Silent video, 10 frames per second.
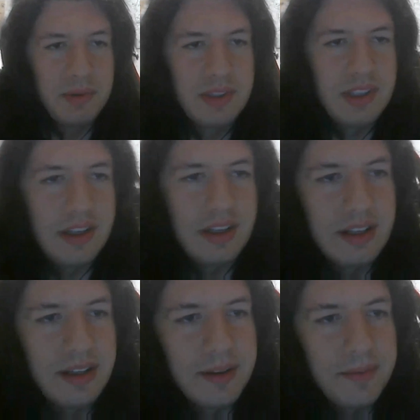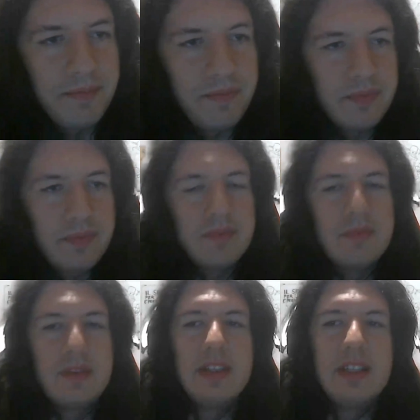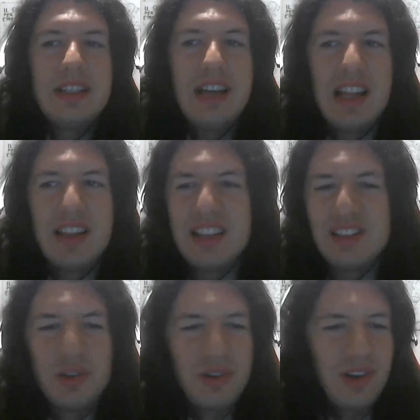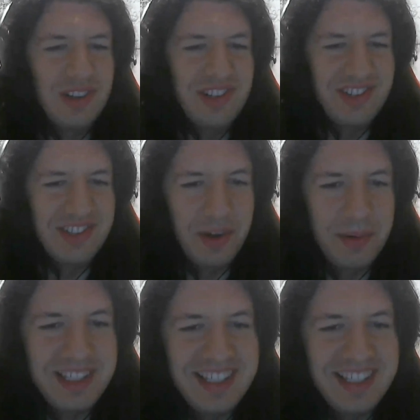tutta antolog, non so come